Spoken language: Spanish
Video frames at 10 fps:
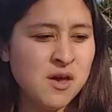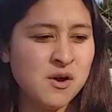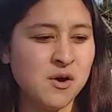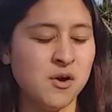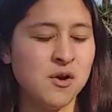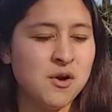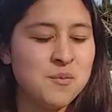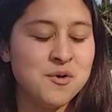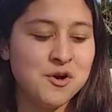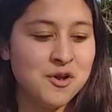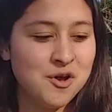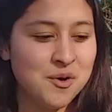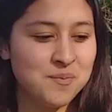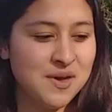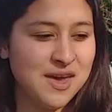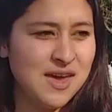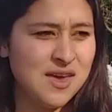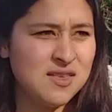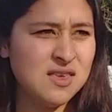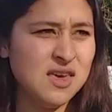con los músculos de los
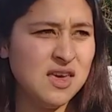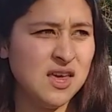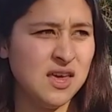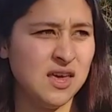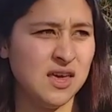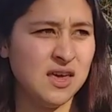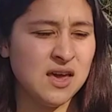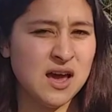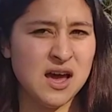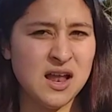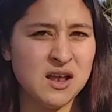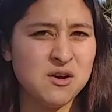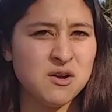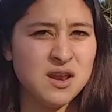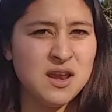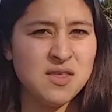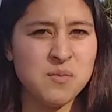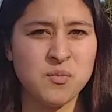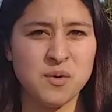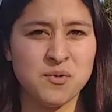pies y al correr
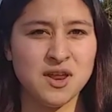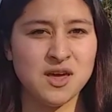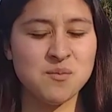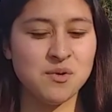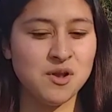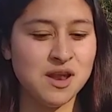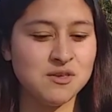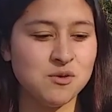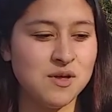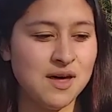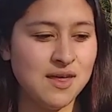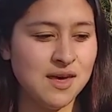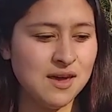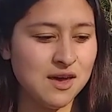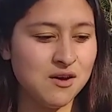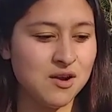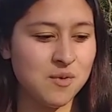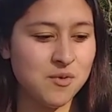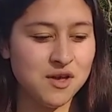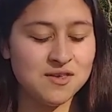después, por ejemplo, en las ciudades que
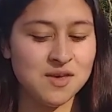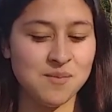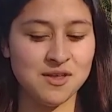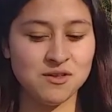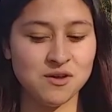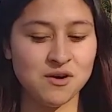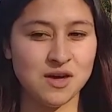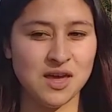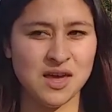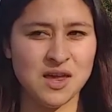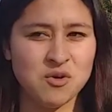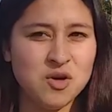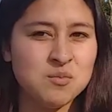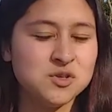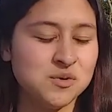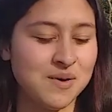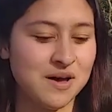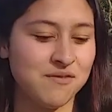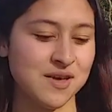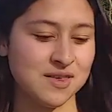corremos en cemento, eh, no es mucho
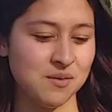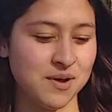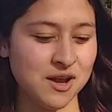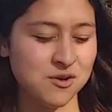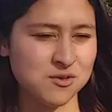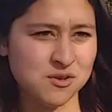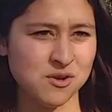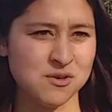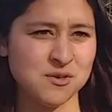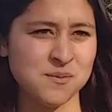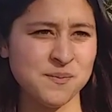más fácil para nosotros.